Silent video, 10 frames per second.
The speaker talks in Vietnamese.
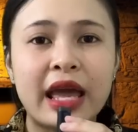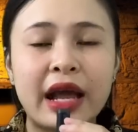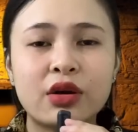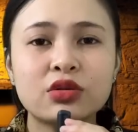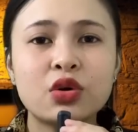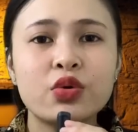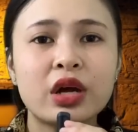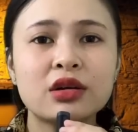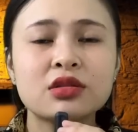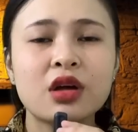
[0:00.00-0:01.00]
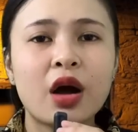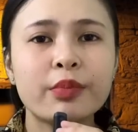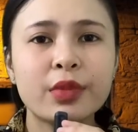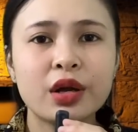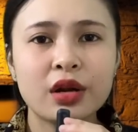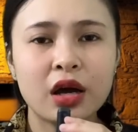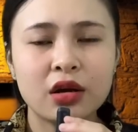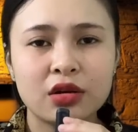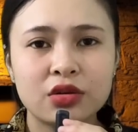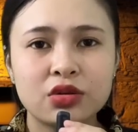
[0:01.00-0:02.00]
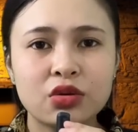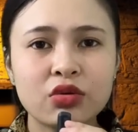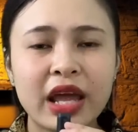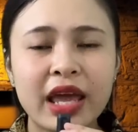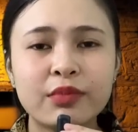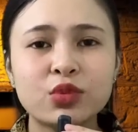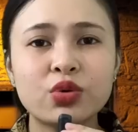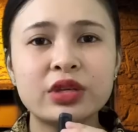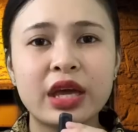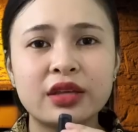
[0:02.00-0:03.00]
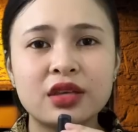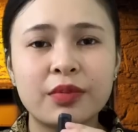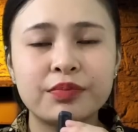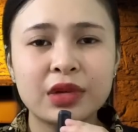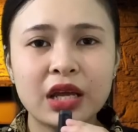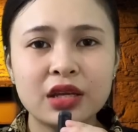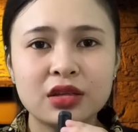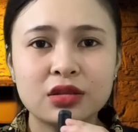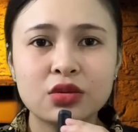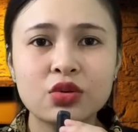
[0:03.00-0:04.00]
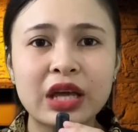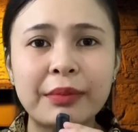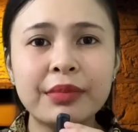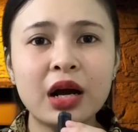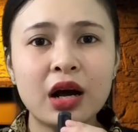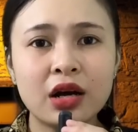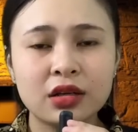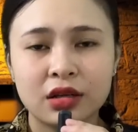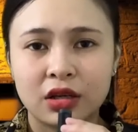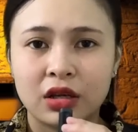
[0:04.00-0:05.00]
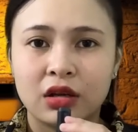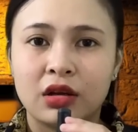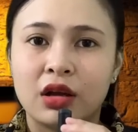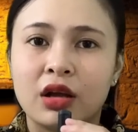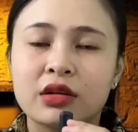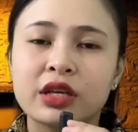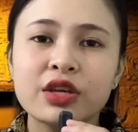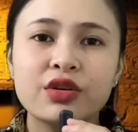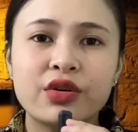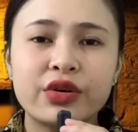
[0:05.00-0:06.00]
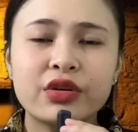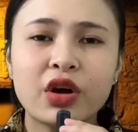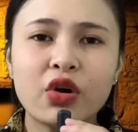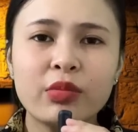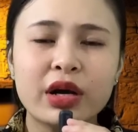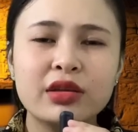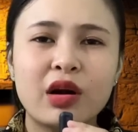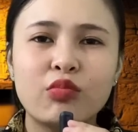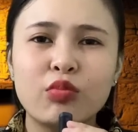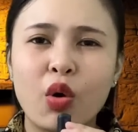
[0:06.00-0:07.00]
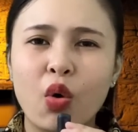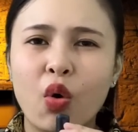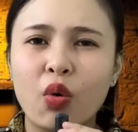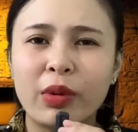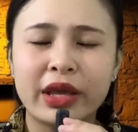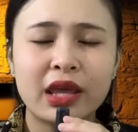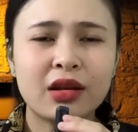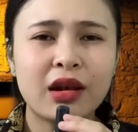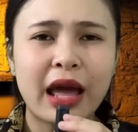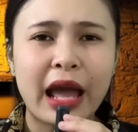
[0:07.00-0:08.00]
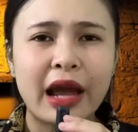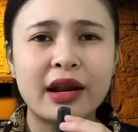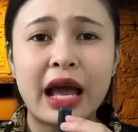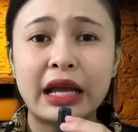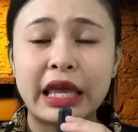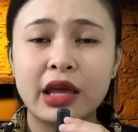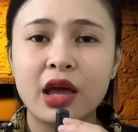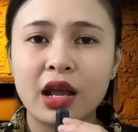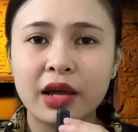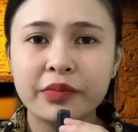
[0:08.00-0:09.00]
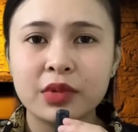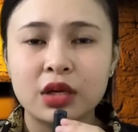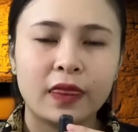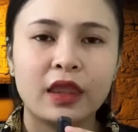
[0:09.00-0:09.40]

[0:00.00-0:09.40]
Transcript: "Nhà của tôi ở xóm đó đó, chú đem tôi về giùm đi, tôi cảm ơn." Cái người đó nói mà cái giọng buồn mà nghe nó lạ đà, nghe ghê lắm.